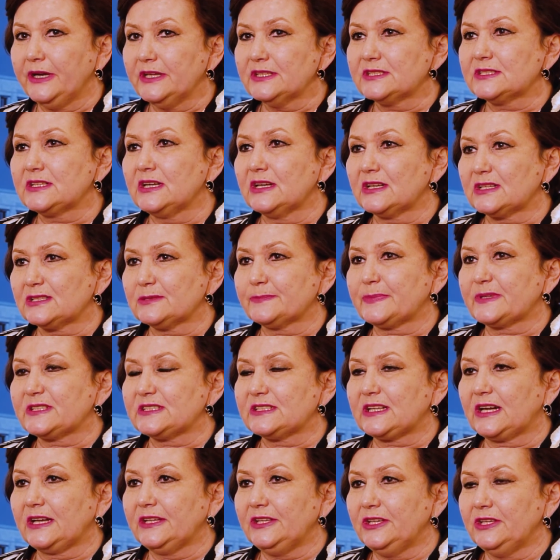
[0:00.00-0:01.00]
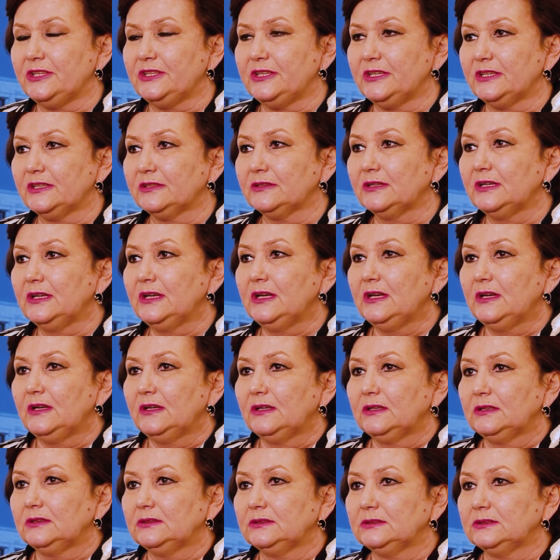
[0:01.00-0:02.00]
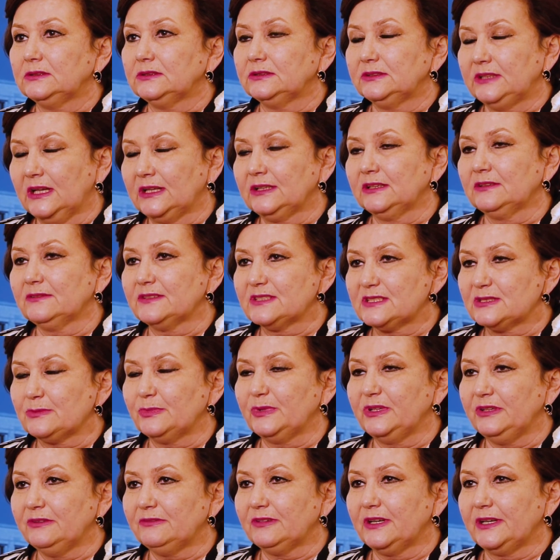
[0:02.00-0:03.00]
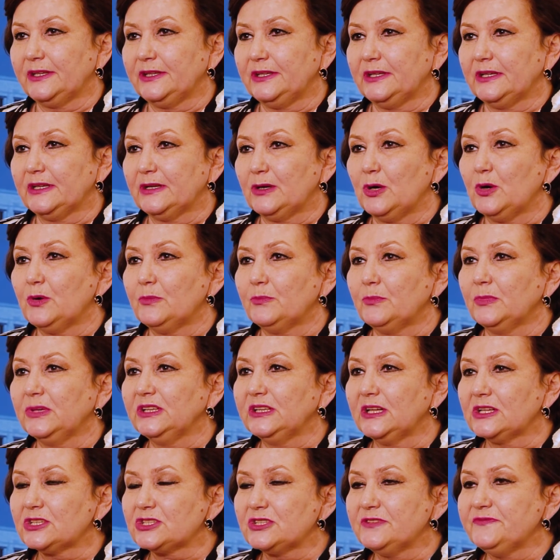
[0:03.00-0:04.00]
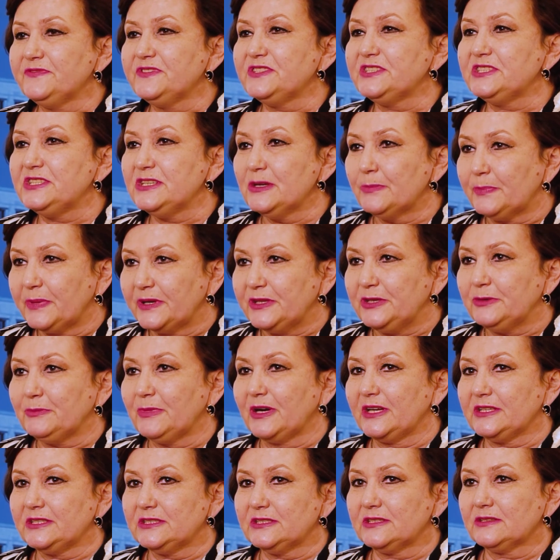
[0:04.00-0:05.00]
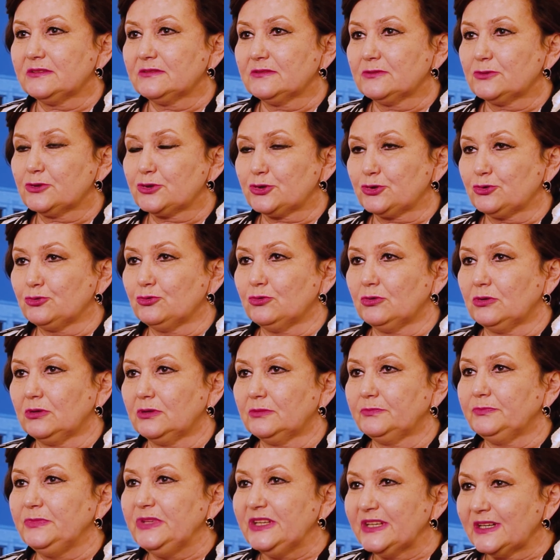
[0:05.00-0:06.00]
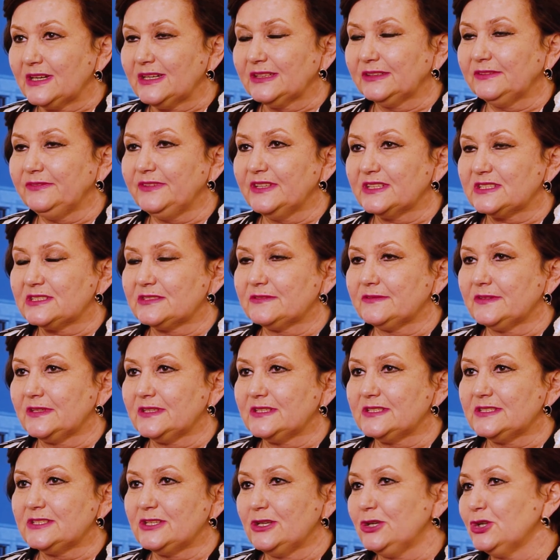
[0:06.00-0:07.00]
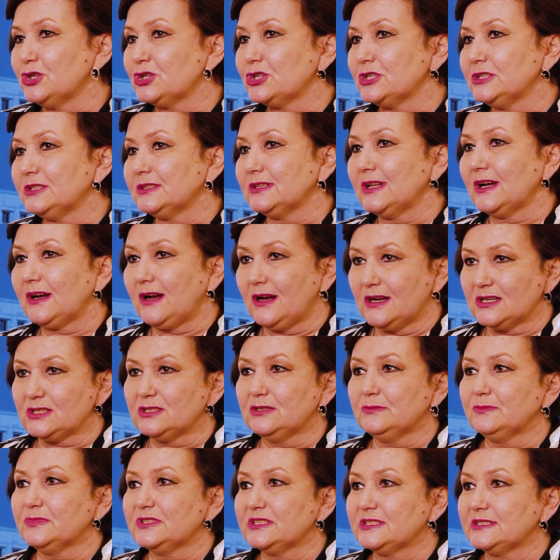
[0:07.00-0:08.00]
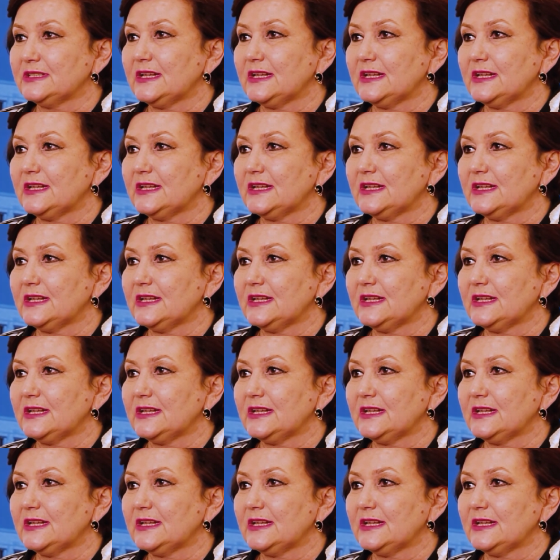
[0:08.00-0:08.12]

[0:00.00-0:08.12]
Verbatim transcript: резкое распространение данного заболевания. Мы должны все понимать, что мера ответственности лежит на каждом из